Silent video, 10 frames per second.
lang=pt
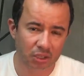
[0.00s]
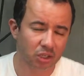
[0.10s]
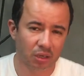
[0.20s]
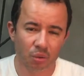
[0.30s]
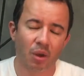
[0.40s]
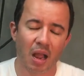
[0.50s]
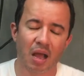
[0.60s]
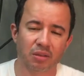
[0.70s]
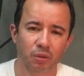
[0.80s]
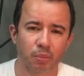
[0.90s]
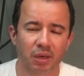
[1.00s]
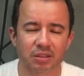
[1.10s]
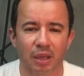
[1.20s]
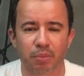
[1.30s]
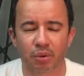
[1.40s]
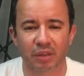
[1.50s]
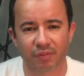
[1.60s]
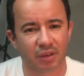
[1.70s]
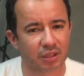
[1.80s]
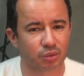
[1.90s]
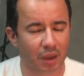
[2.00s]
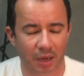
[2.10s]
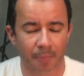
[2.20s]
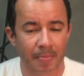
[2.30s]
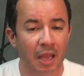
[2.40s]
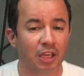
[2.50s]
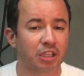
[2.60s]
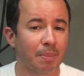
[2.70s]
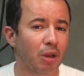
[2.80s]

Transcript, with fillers: Latina, no caso, por exemplo, da Venezuela. Já